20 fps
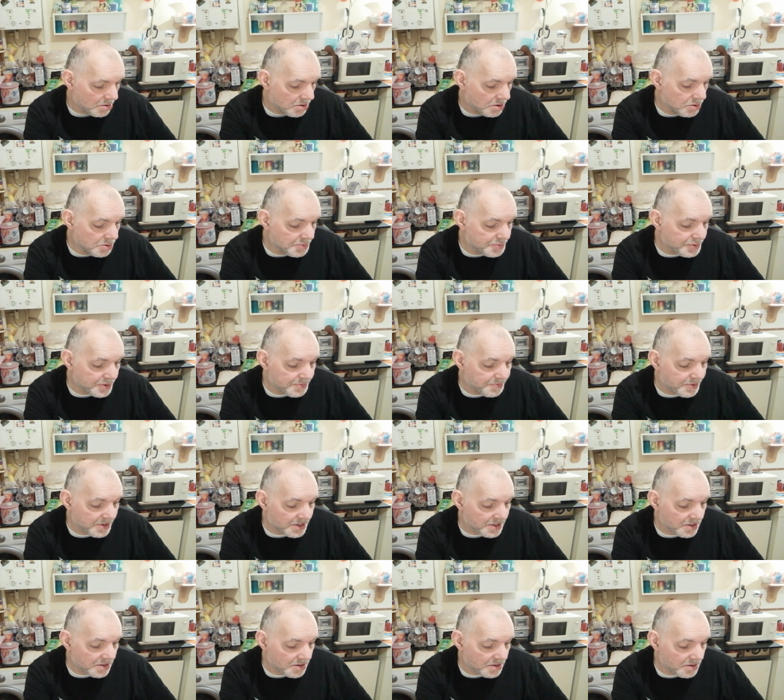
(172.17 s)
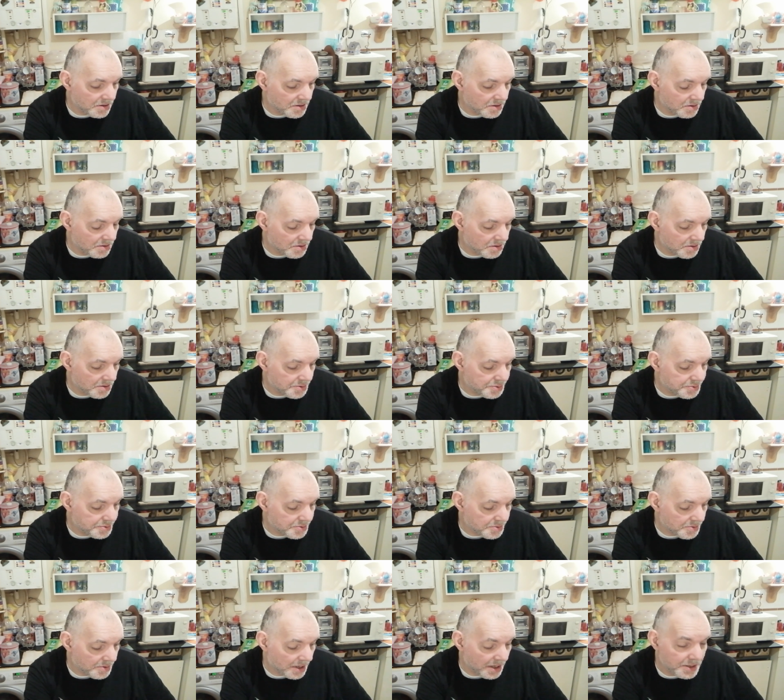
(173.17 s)
il nous fait euh,
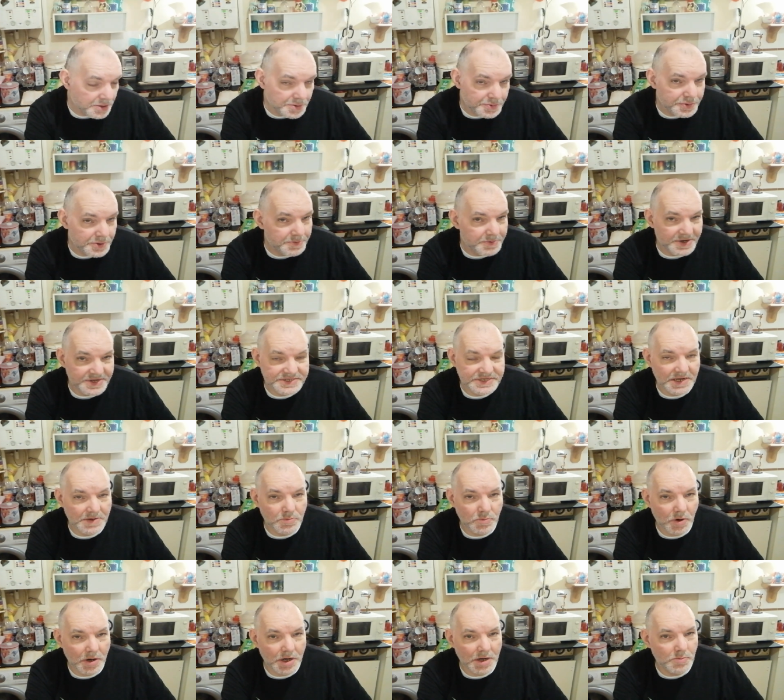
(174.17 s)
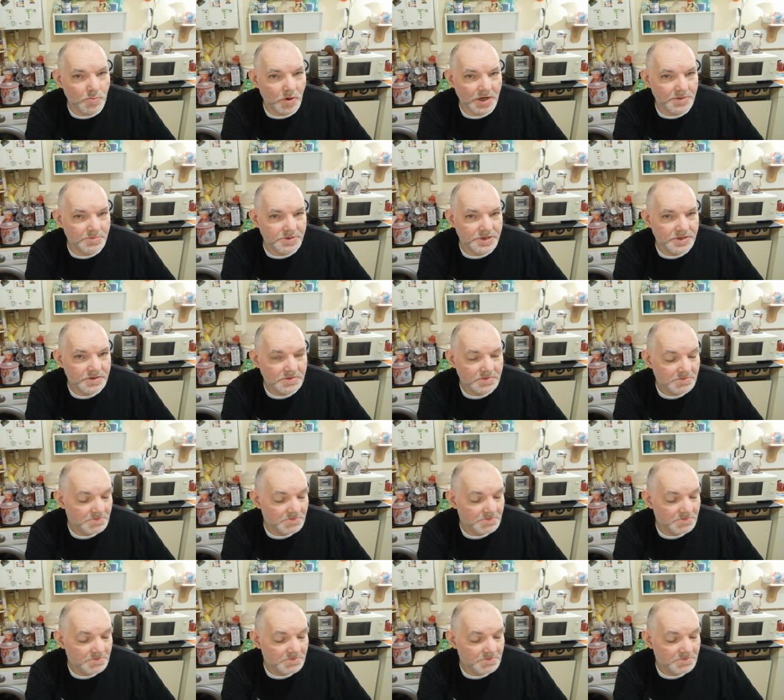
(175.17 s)
ouais, nous fait presque un mois, un mois et demi.